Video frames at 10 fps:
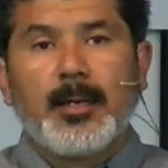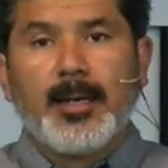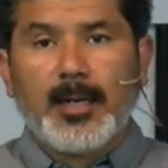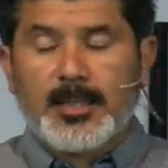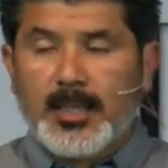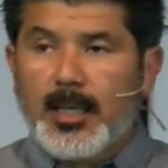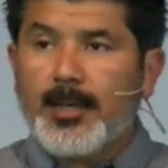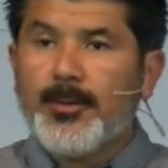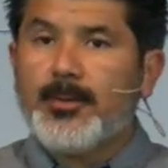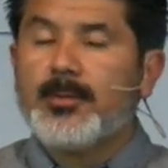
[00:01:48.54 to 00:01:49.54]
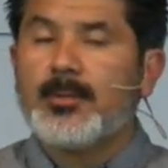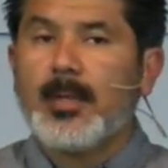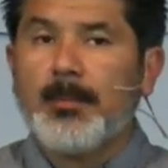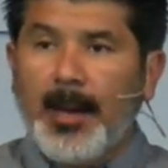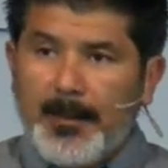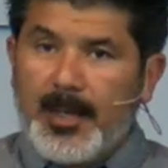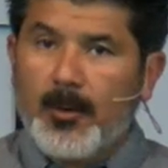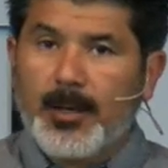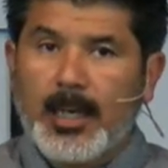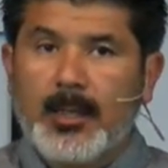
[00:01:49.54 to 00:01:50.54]
en el exilio, en
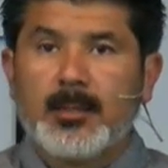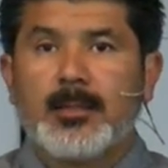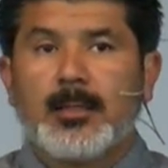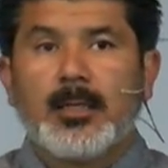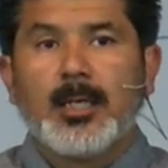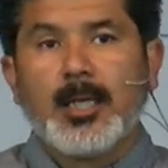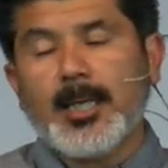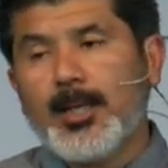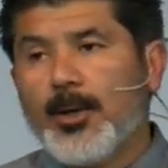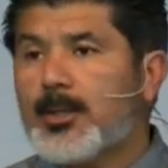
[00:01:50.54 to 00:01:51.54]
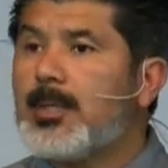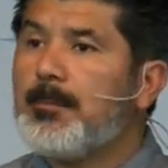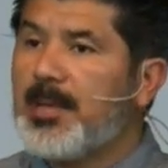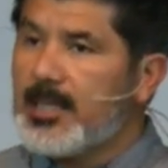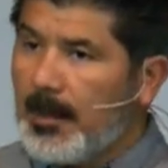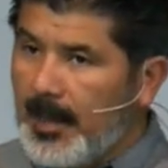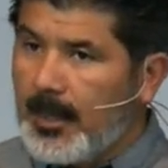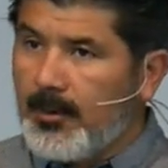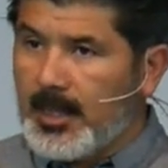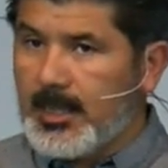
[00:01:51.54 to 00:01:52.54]
Babilonia, y Dios empieza a
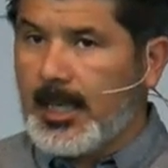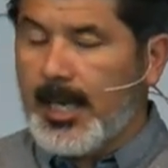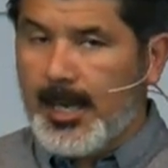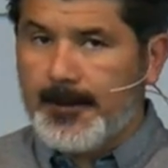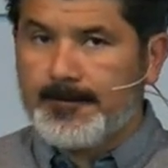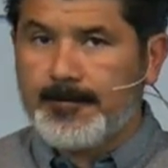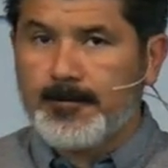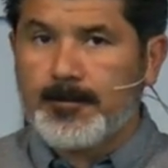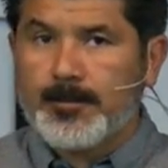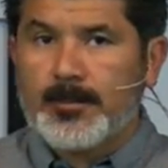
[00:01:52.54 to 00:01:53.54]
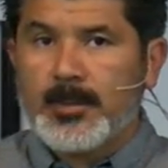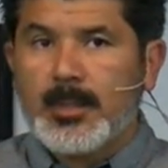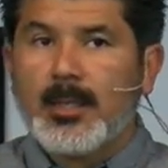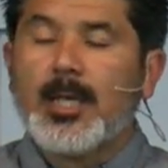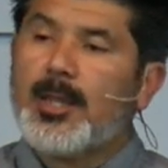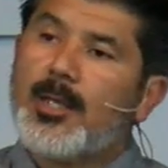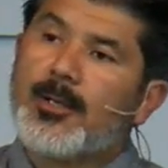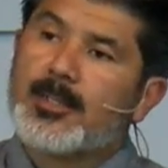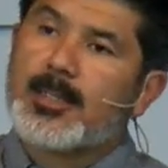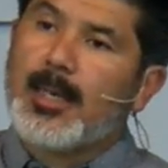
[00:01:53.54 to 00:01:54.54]
hablar con Ezequiel. Y
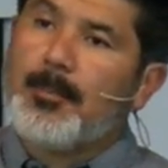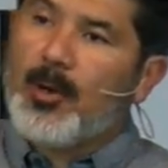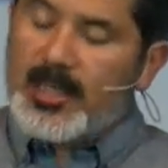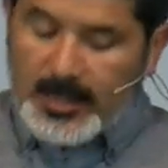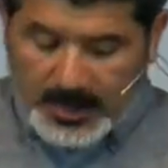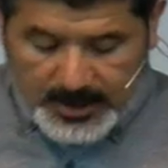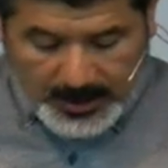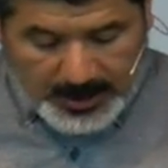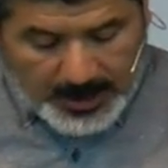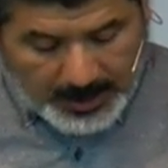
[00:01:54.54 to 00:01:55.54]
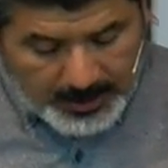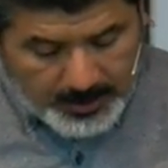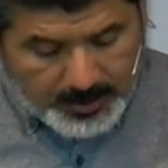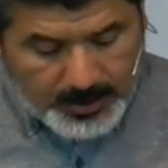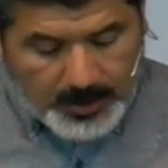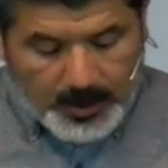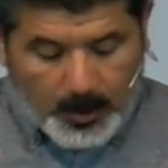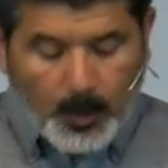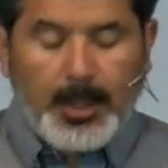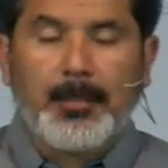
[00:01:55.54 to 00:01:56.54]
Dios le muestra a Ezequiel
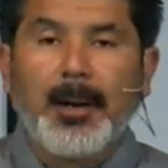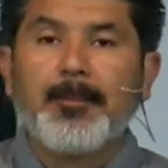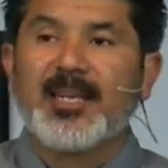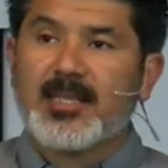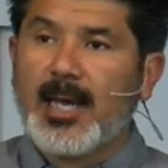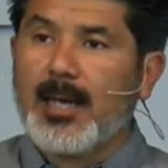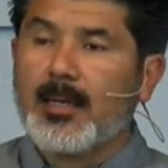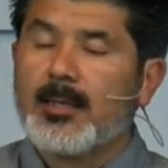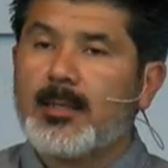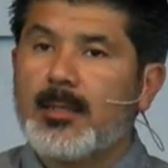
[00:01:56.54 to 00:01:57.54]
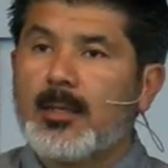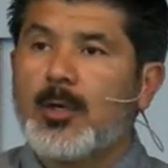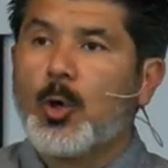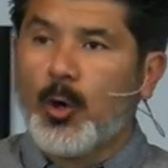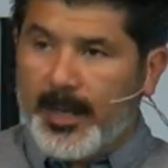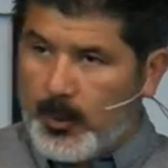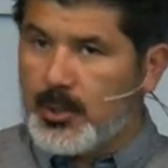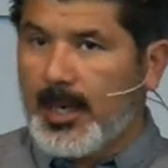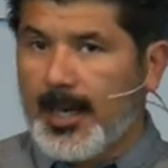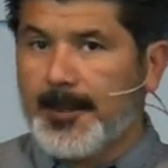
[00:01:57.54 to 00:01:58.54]
lo que va a pasar con
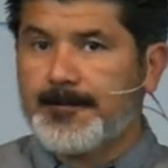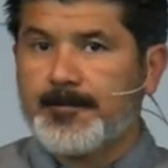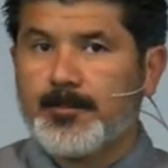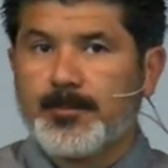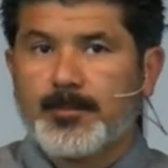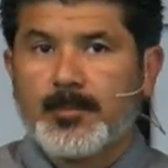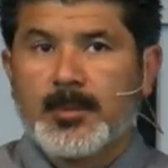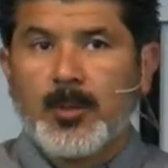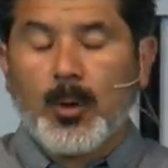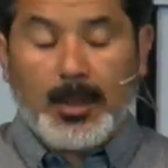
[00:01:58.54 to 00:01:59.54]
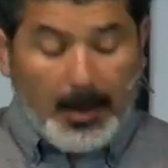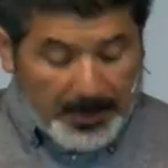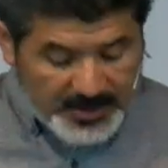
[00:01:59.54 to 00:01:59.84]
Jerusalén, lo que va a